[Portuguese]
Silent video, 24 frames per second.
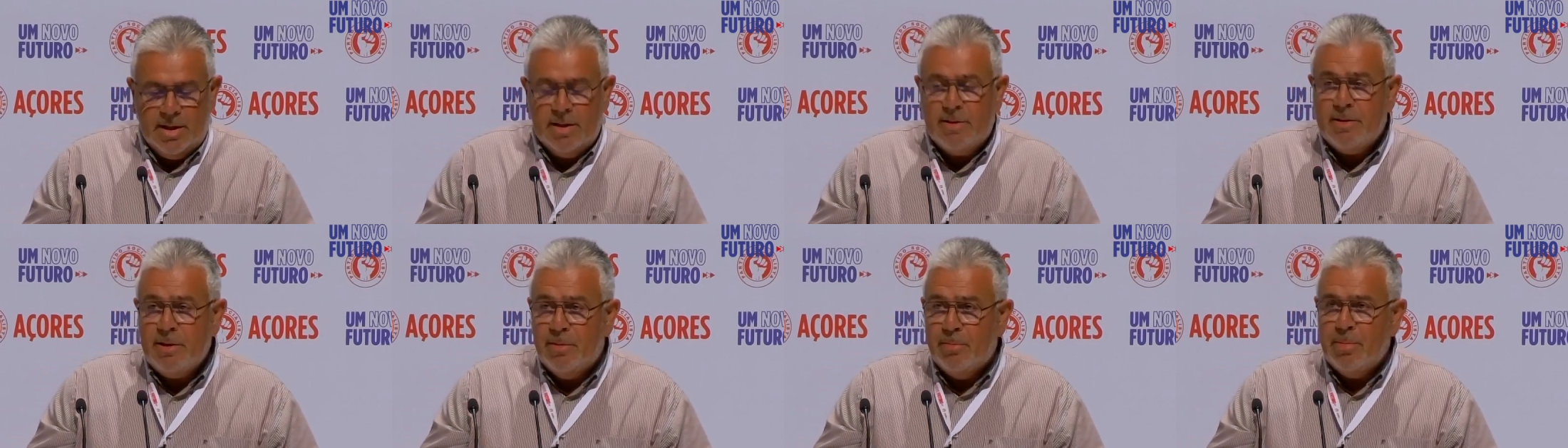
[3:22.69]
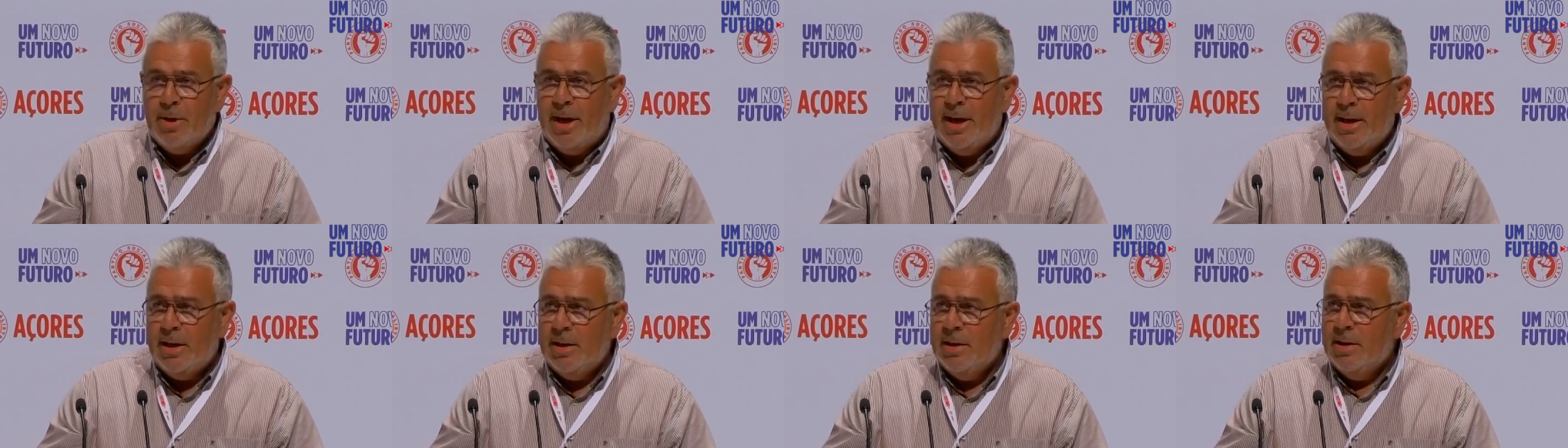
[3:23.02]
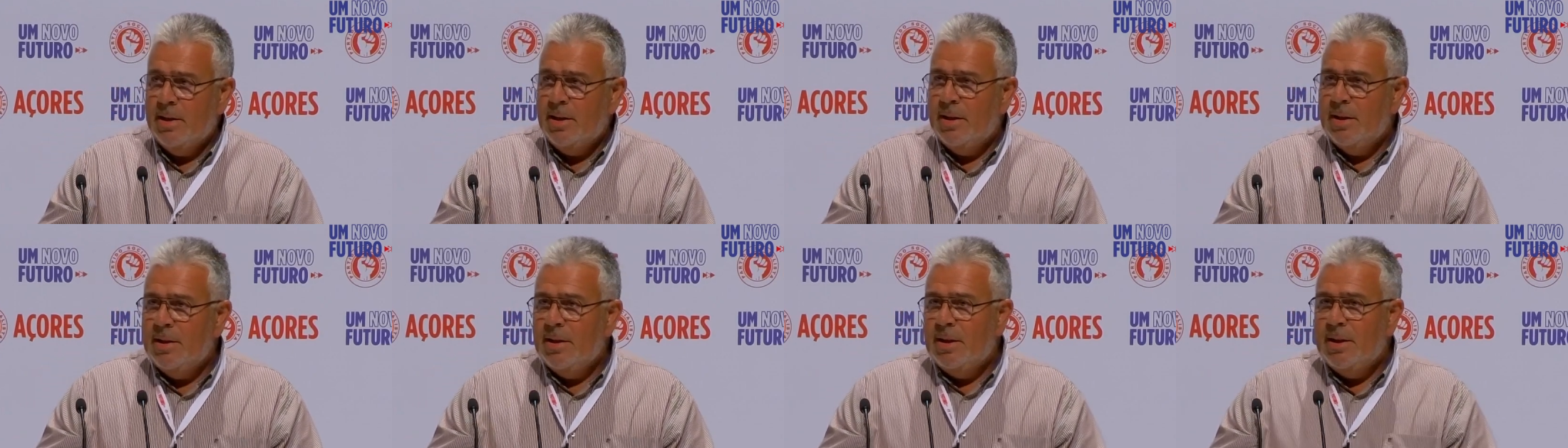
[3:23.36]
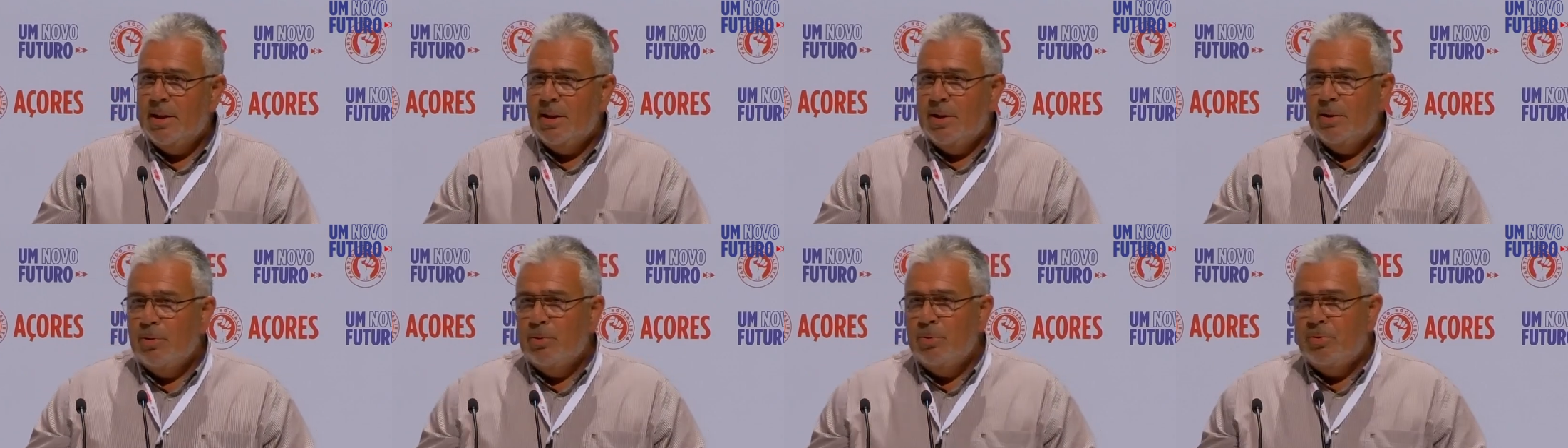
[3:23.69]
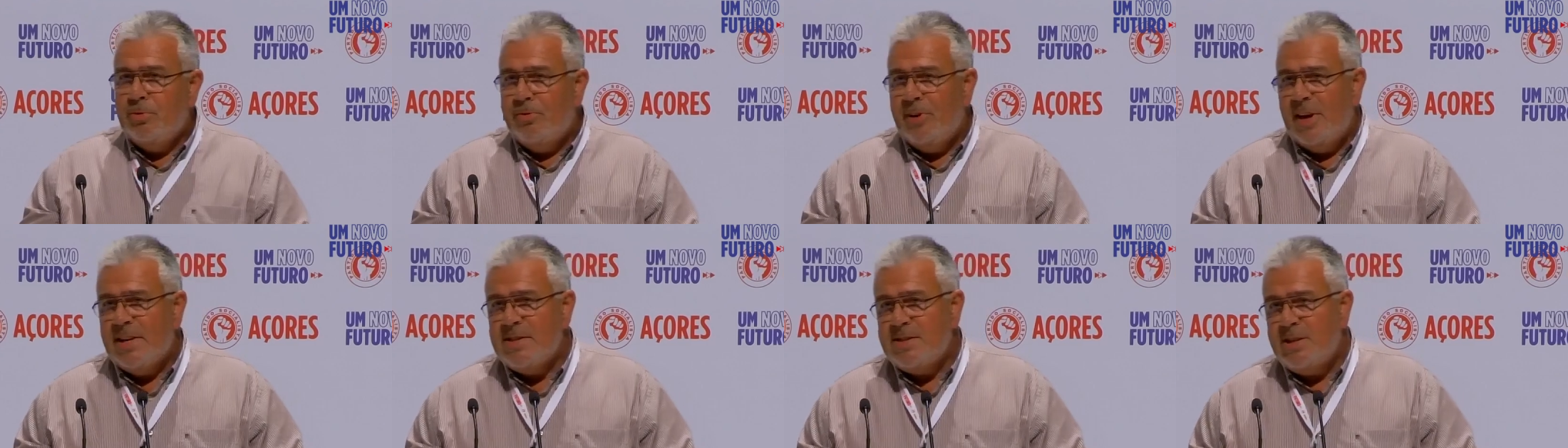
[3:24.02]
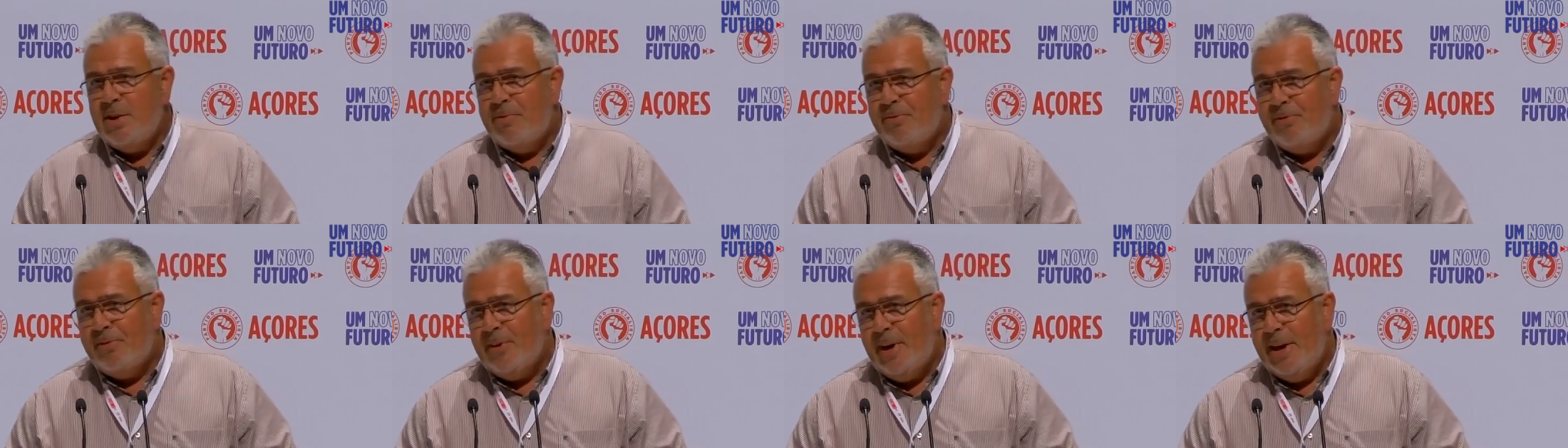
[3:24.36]
também o que vai
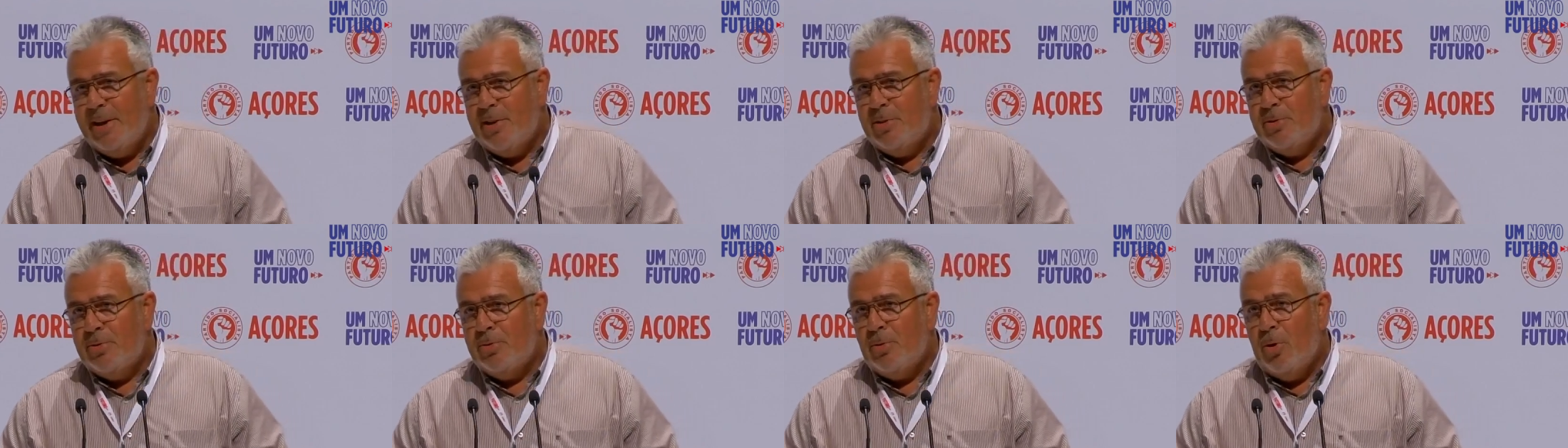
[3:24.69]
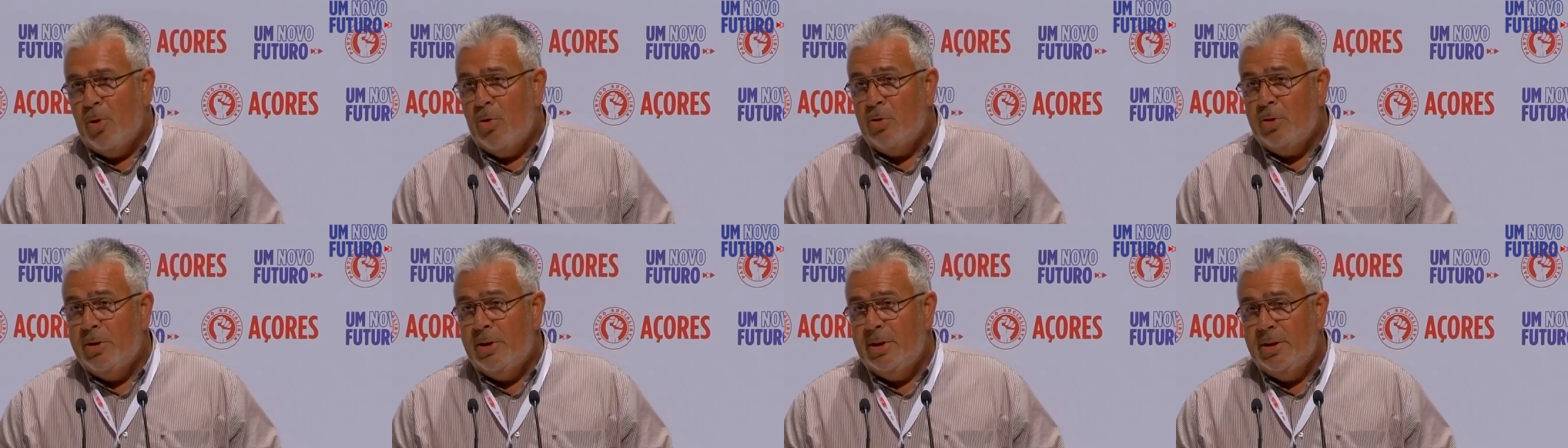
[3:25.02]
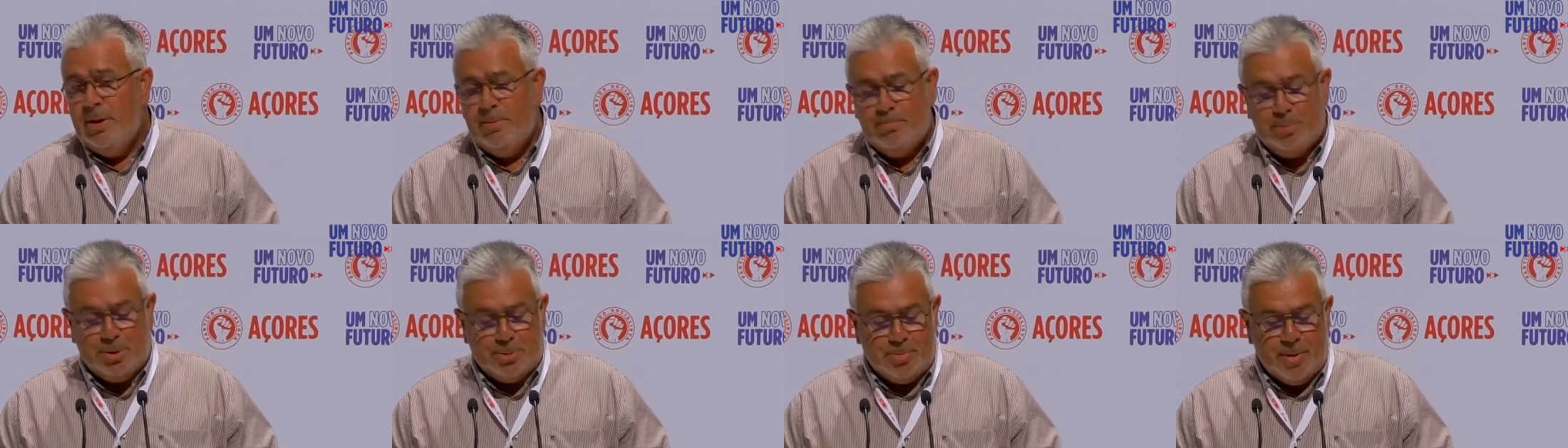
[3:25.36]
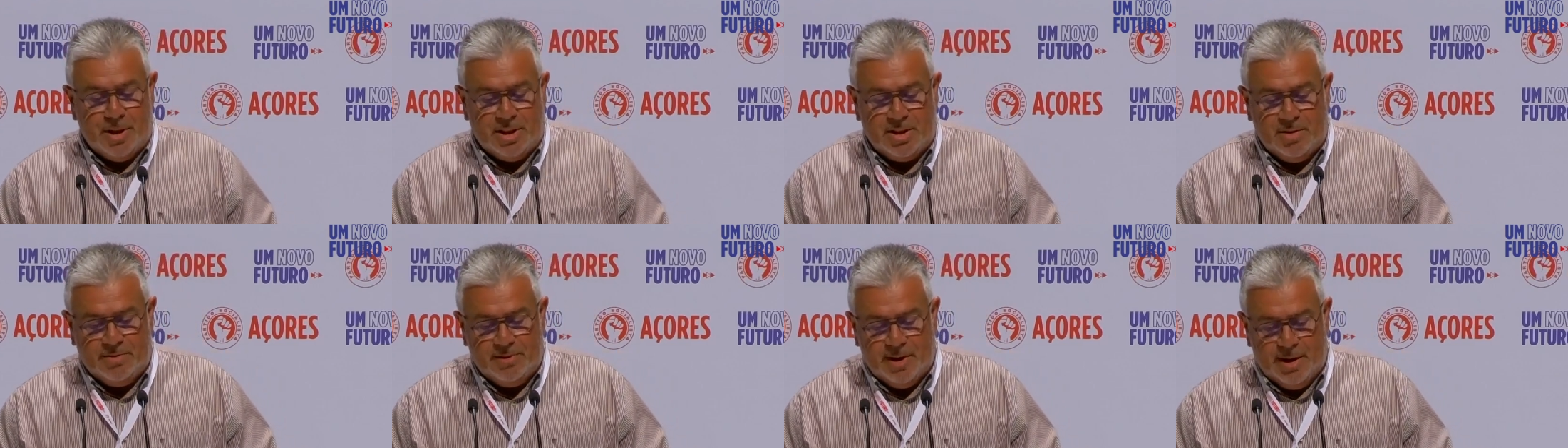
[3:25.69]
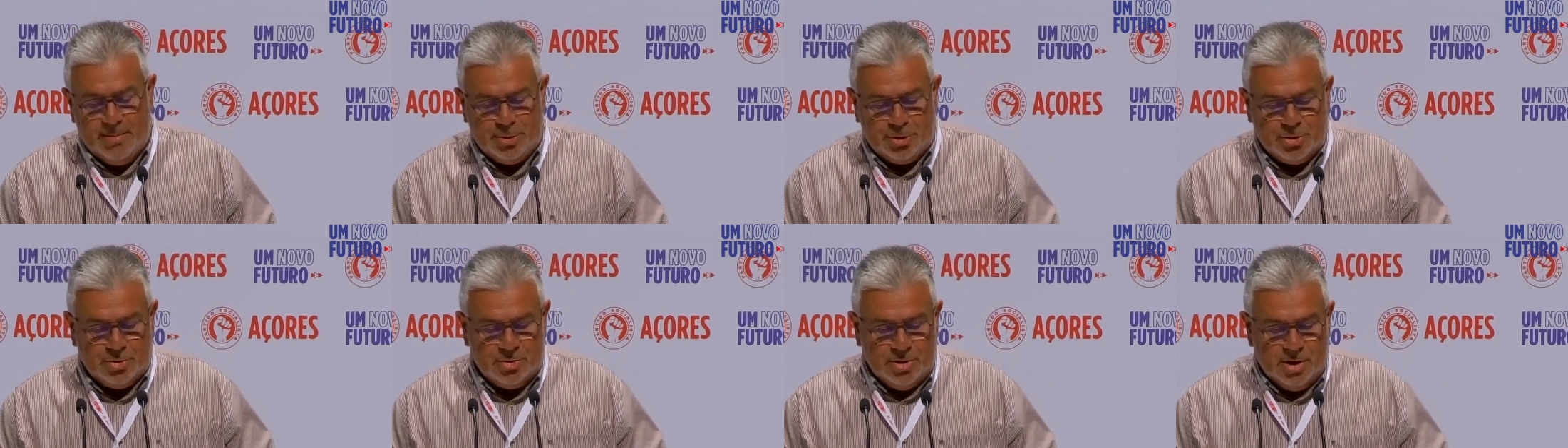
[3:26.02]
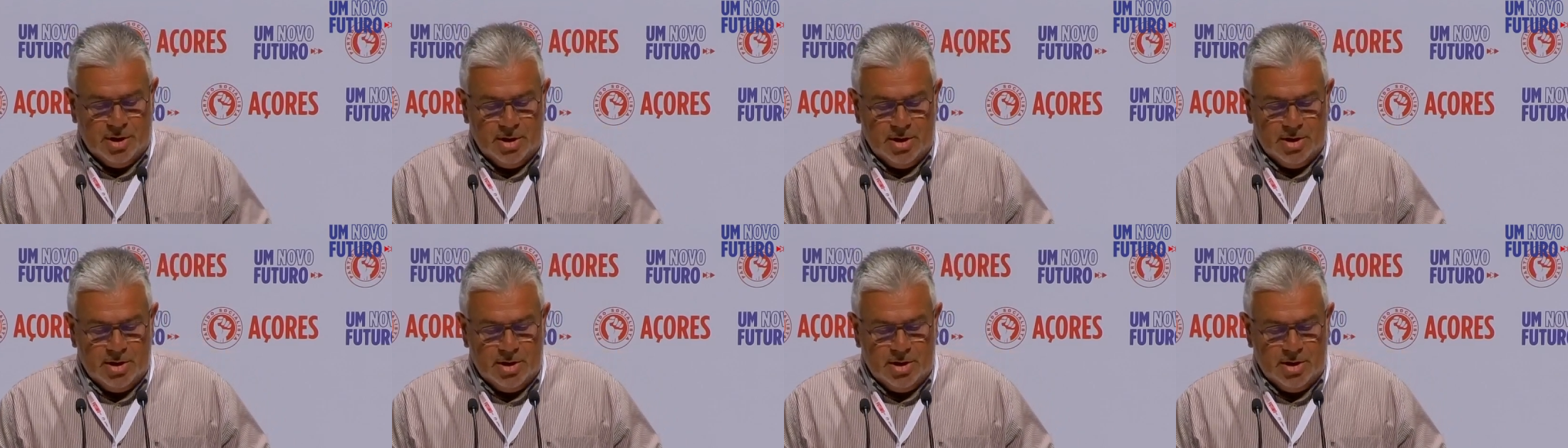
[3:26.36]
ser feito ou que perspectivamos